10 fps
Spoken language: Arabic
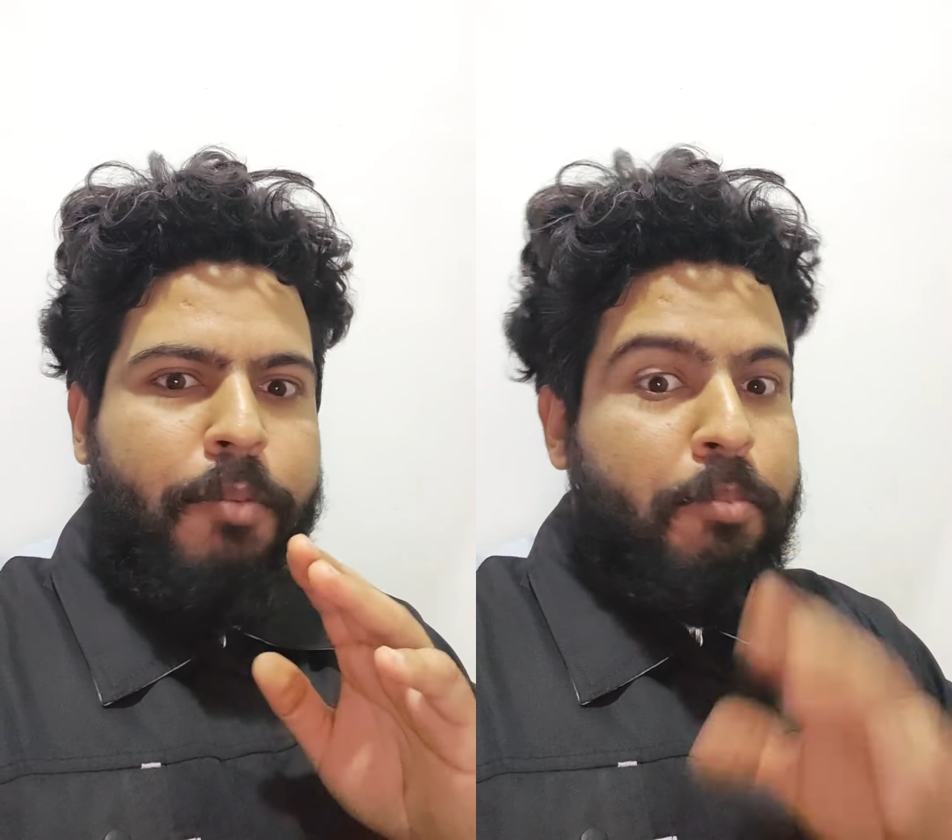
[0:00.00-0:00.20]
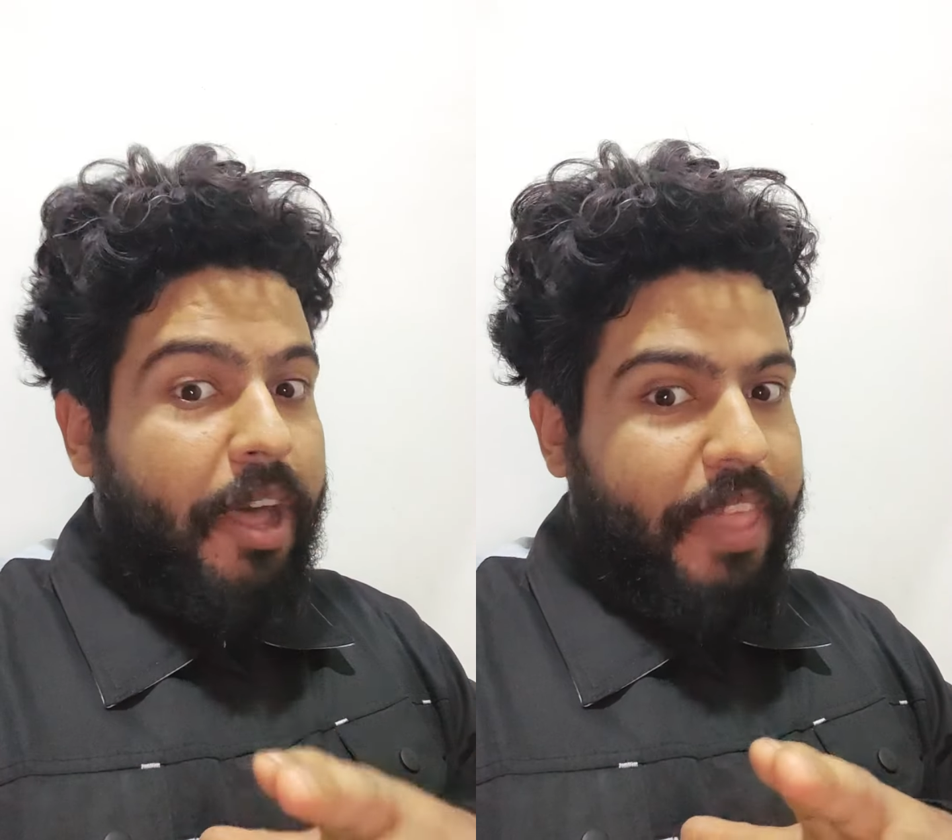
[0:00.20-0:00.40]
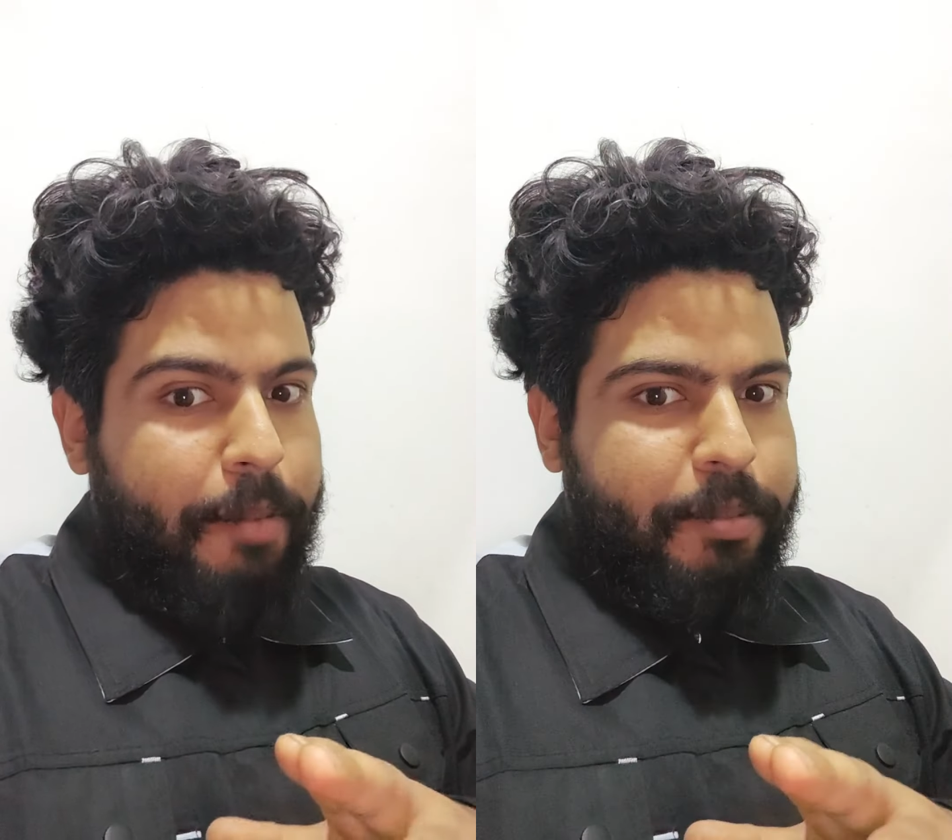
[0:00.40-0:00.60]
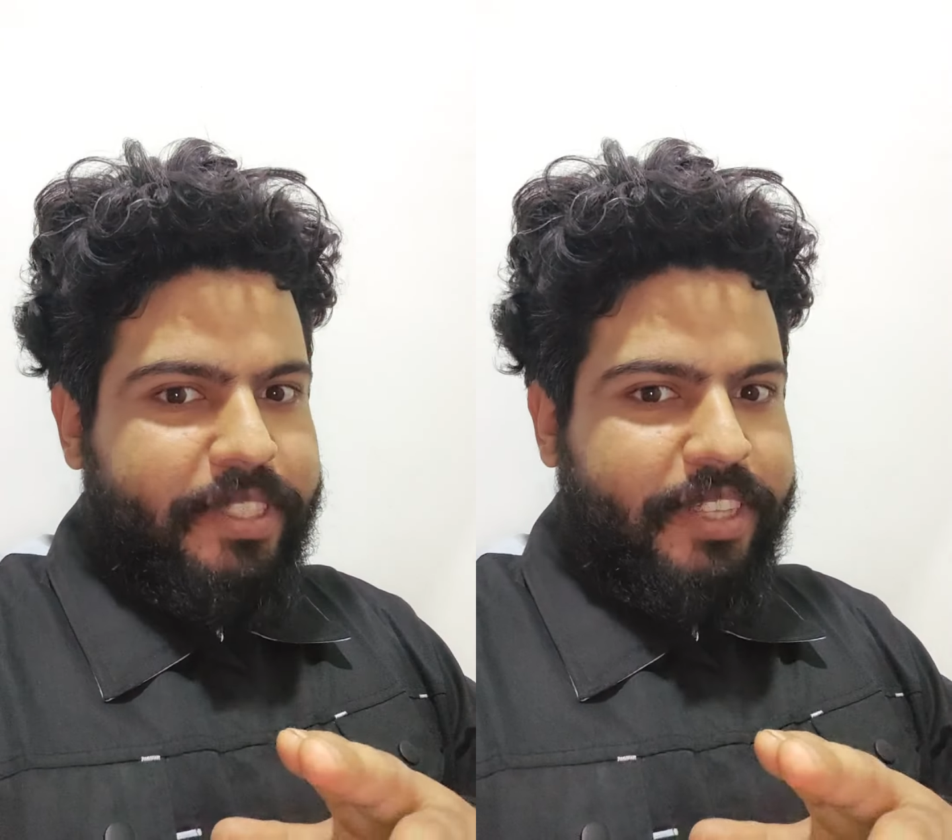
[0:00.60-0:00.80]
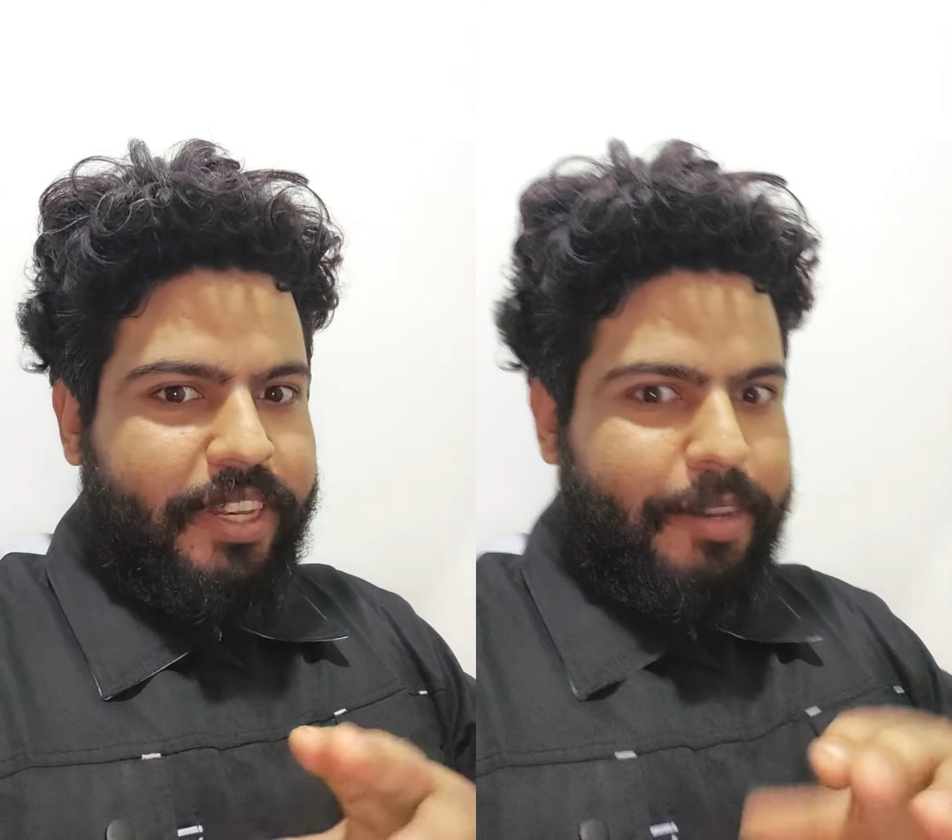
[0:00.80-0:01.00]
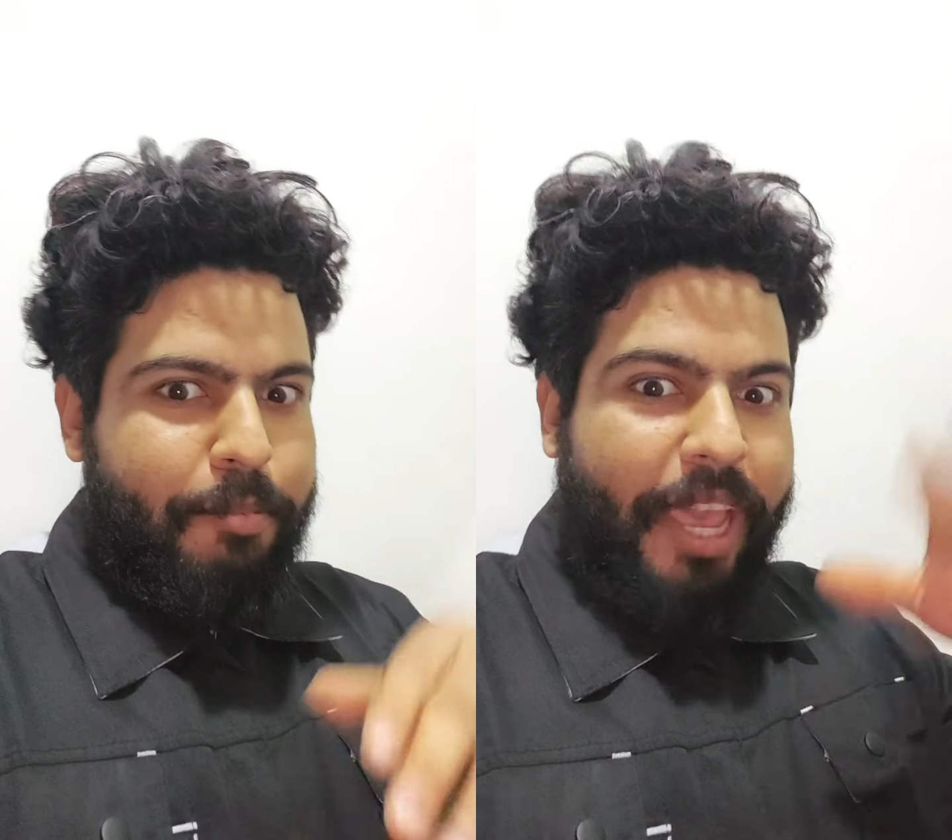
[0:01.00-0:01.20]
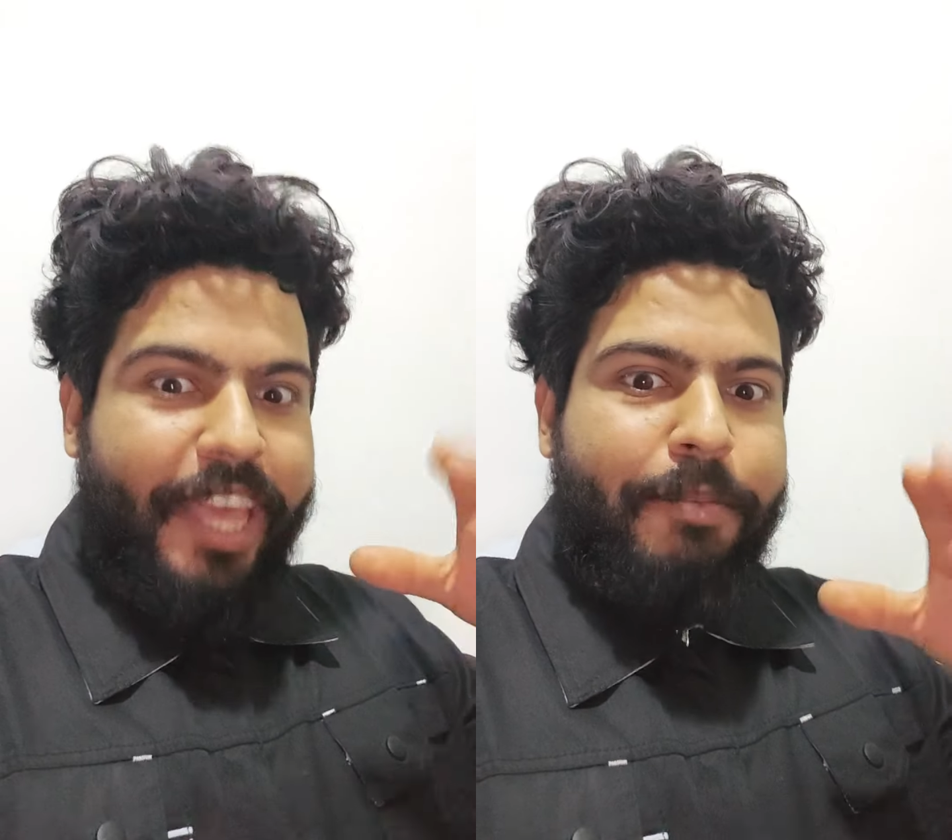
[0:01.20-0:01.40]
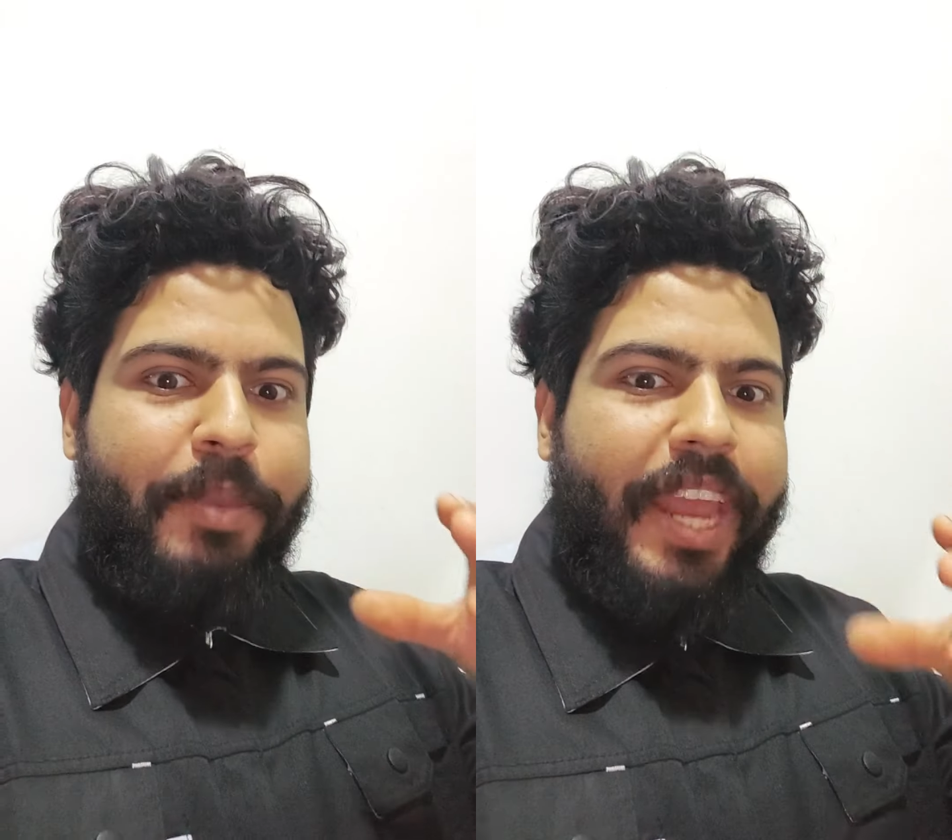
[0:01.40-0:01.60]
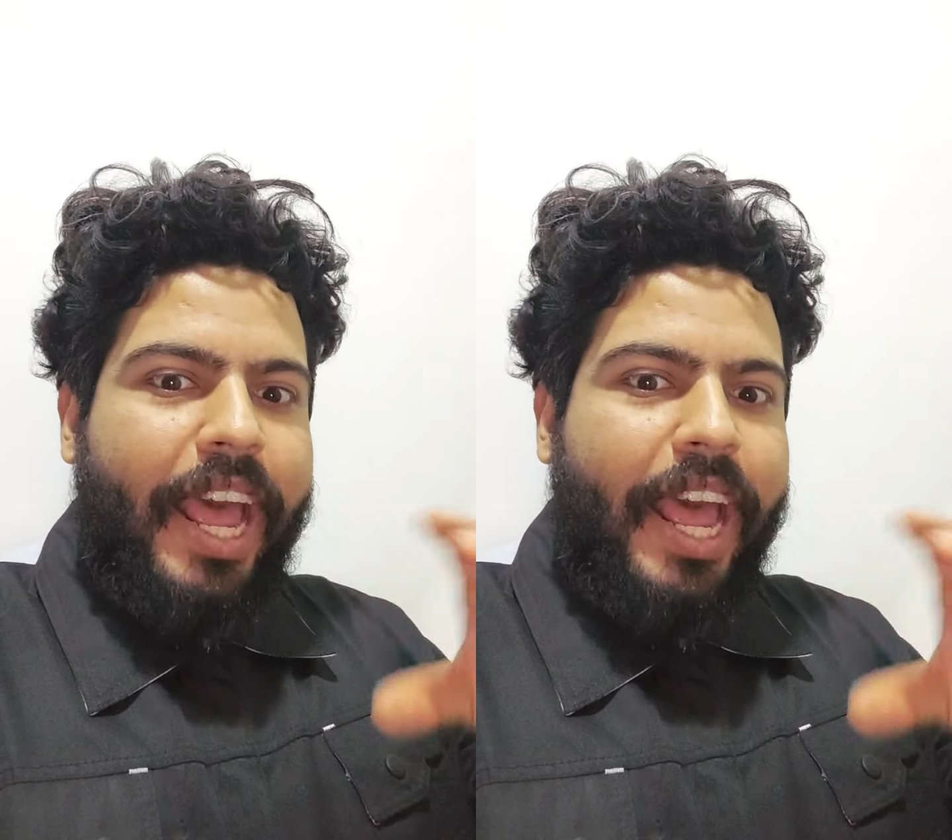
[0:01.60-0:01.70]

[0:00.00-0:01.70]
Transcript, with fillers: ما ضابه زين بحيث بيه